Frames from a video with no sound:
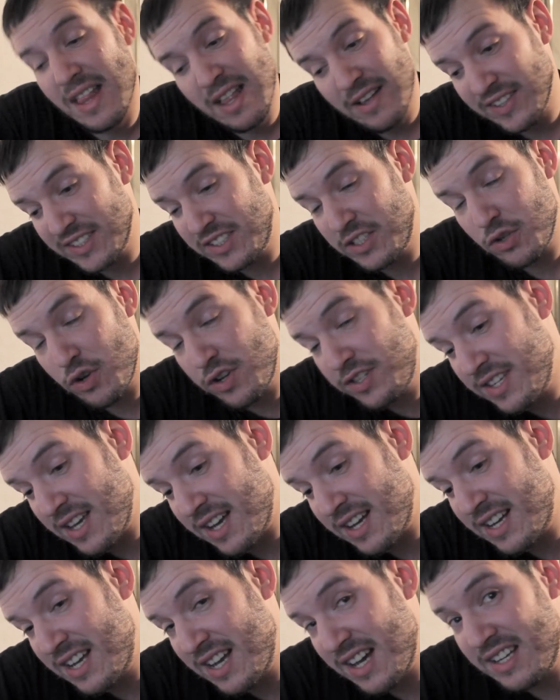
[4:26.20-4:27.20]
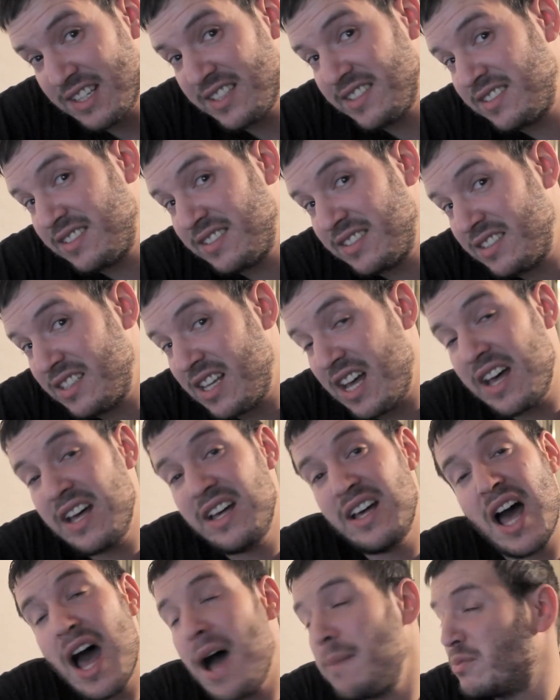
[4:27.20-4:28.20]
Was ich euch sagen kann, ist
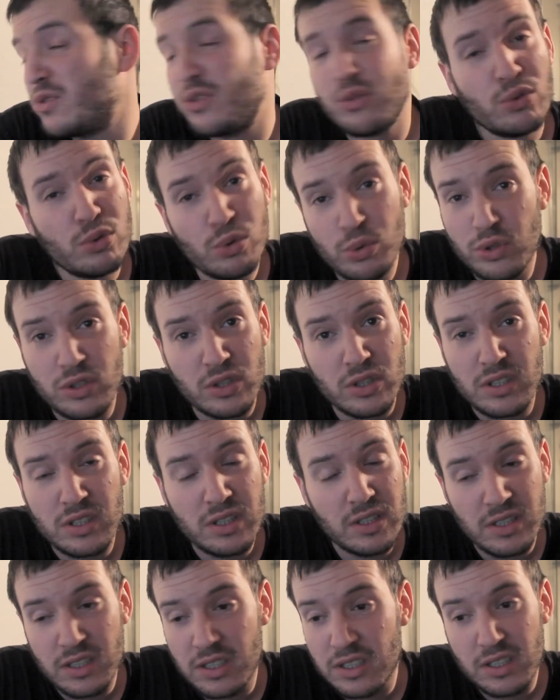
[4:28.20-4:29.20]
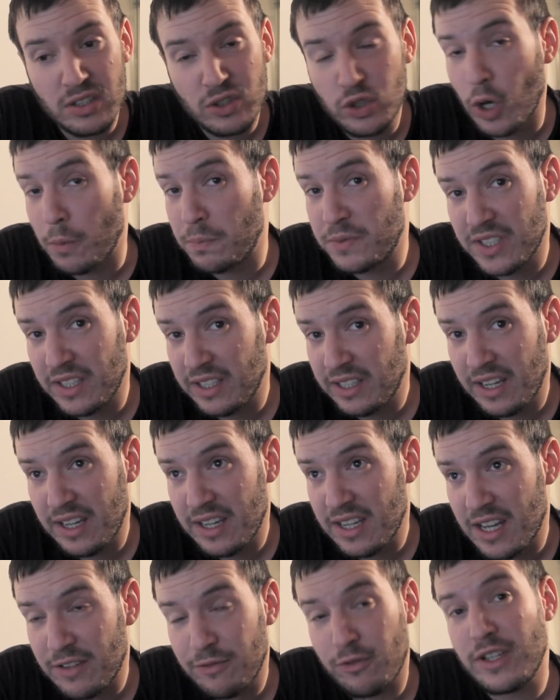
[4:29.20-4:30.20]
absolute äh, Top-Serie
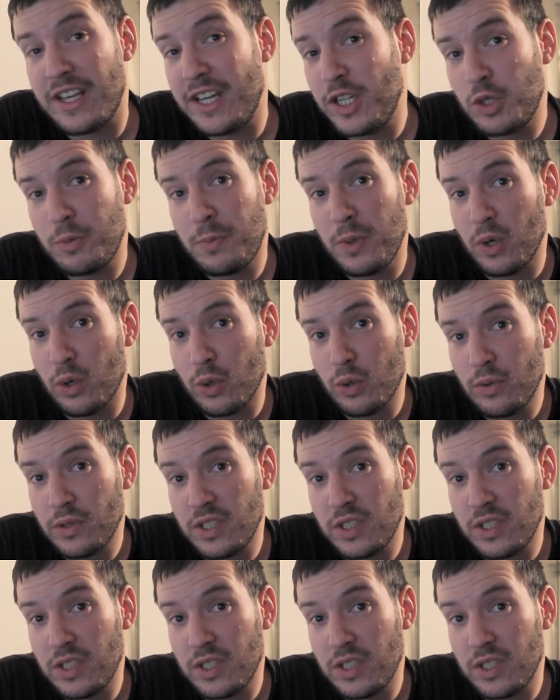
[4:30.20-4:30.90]
ja, von HBO.